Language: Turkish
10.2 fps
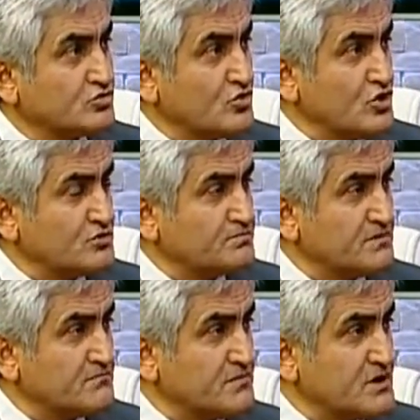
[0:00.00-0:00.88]

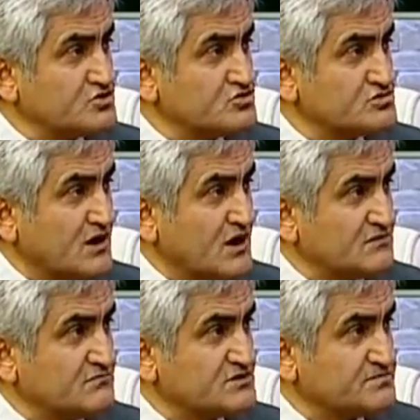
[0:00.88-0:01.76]

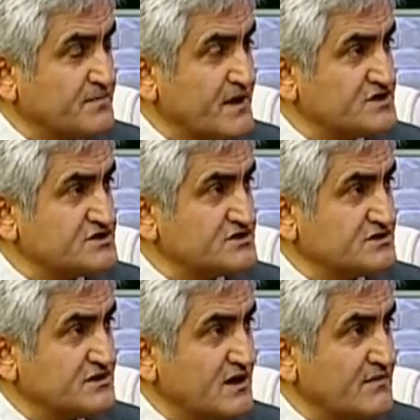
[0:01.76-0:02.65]
4565
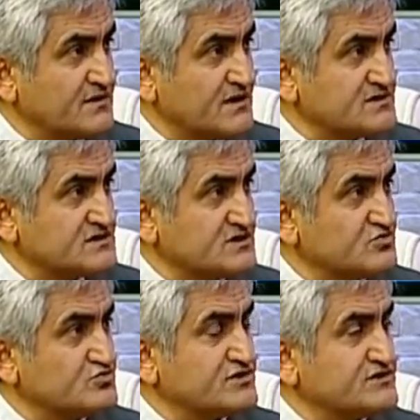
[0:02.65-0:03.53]
diyabet hastası
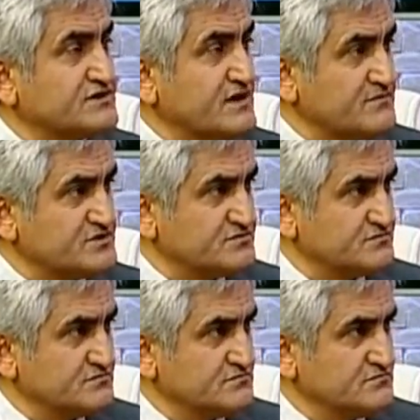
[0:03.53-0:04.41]
üzerinde denemiş.
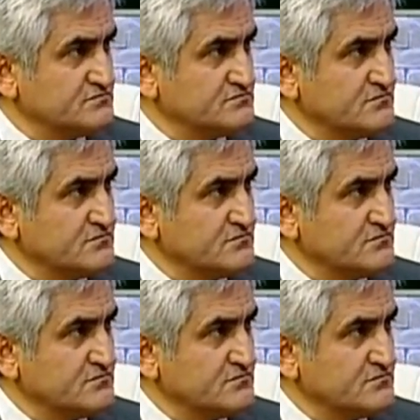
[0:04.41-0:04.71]
Hı hı.